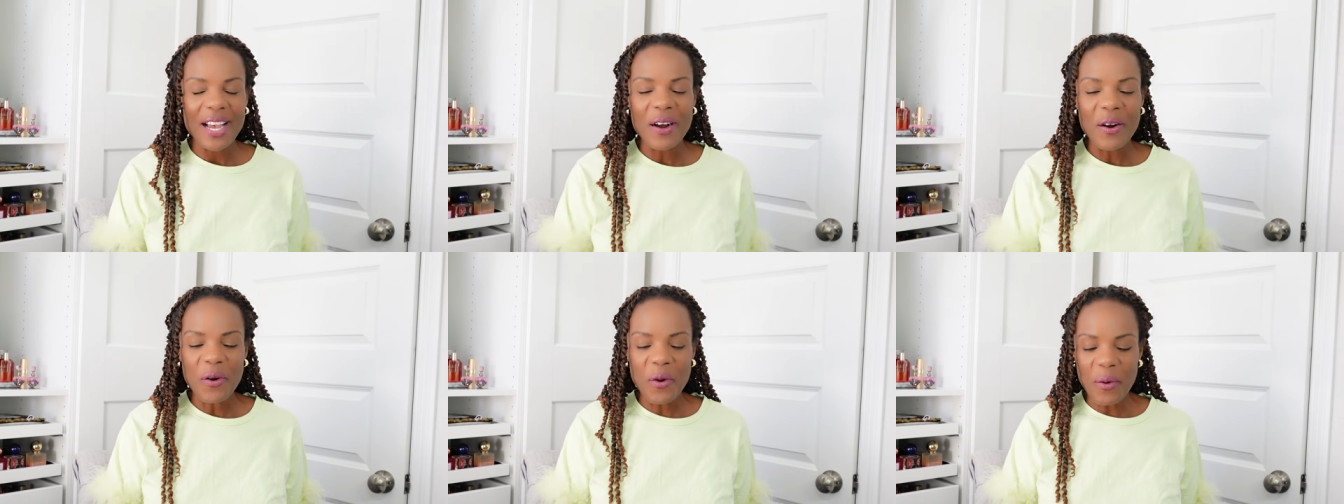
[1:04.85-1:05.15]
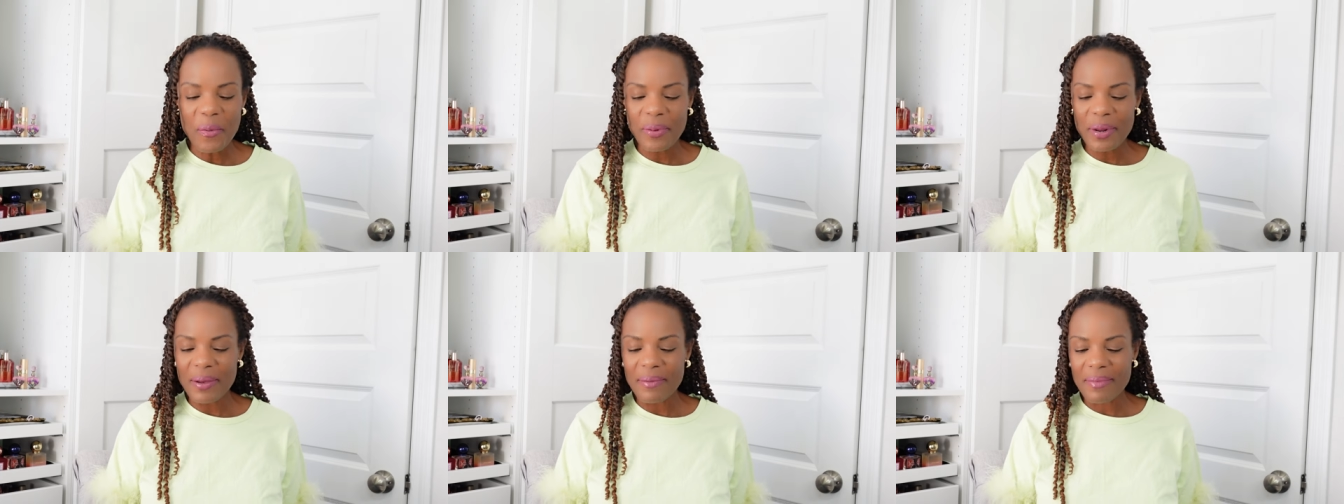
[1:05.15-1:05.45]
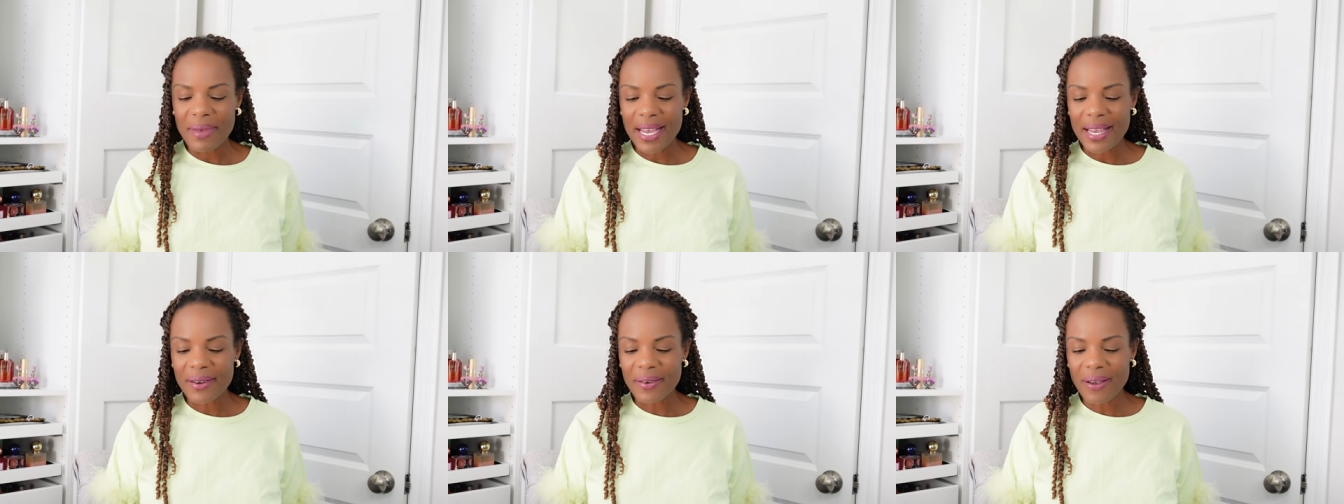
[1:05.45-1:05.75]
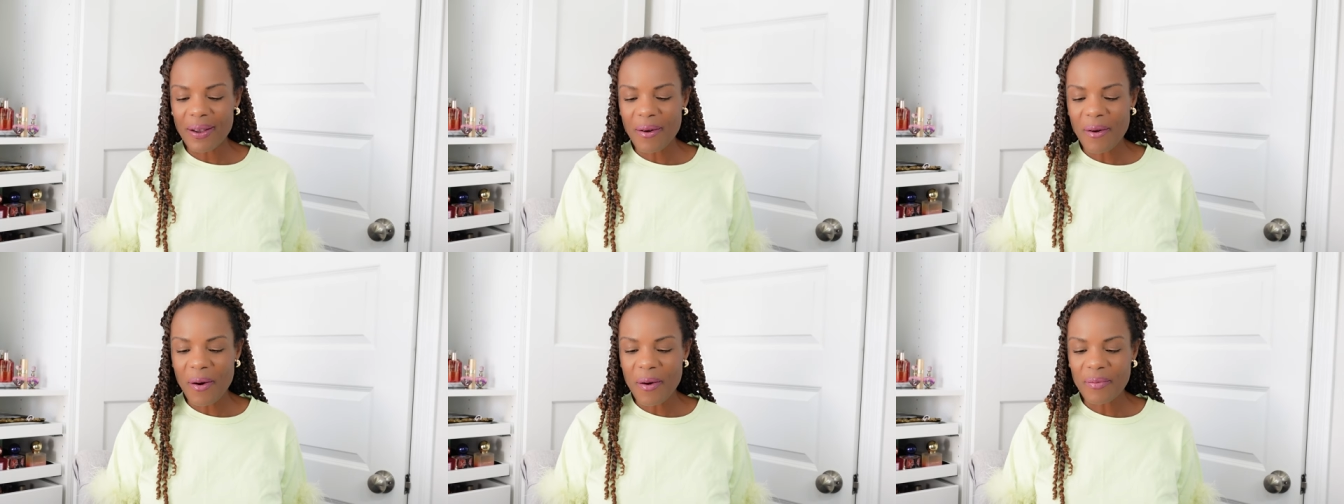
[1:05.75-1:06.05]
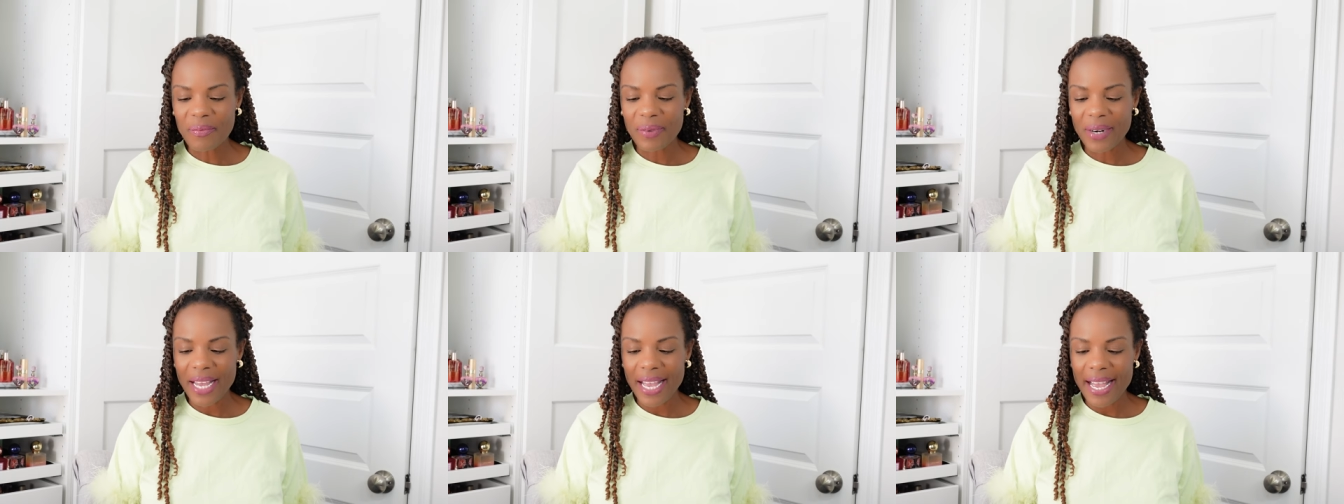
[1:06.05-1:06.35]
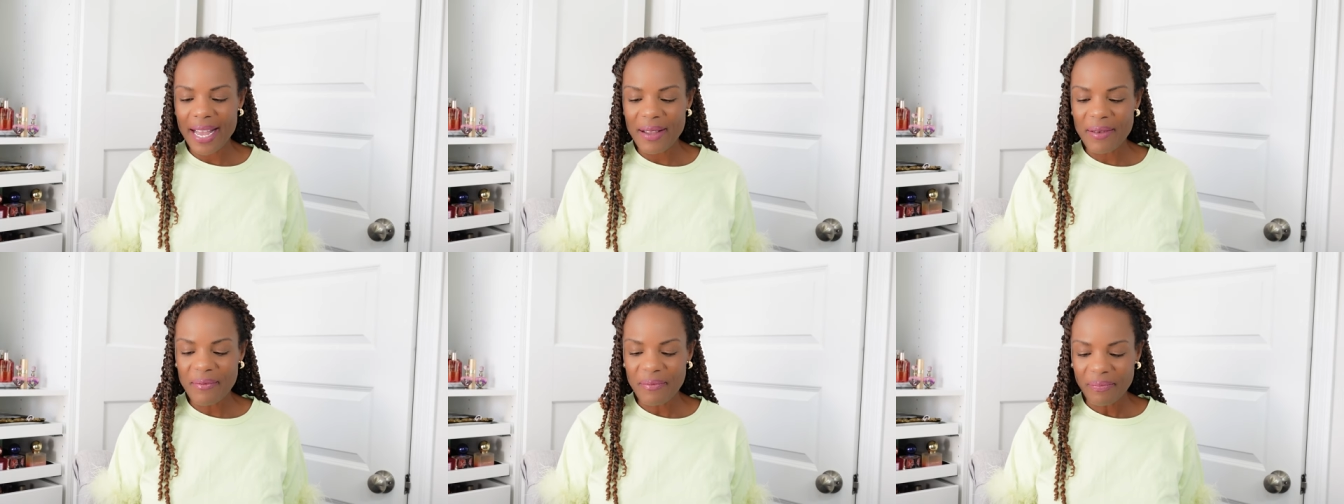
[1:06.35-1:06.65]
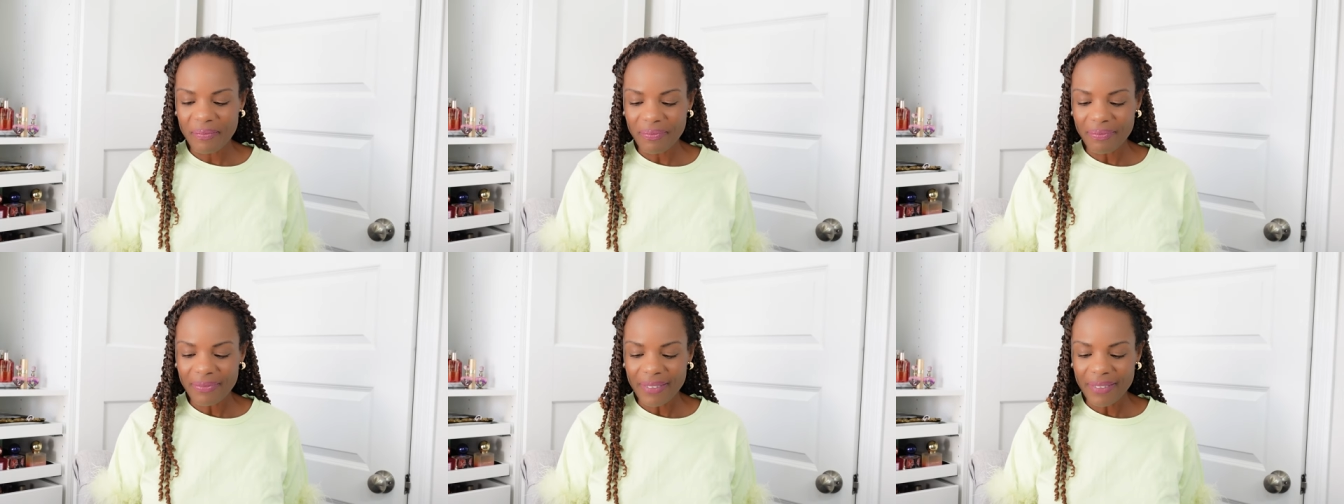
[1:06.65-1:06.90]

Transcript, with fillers: O primeiro que eu comprei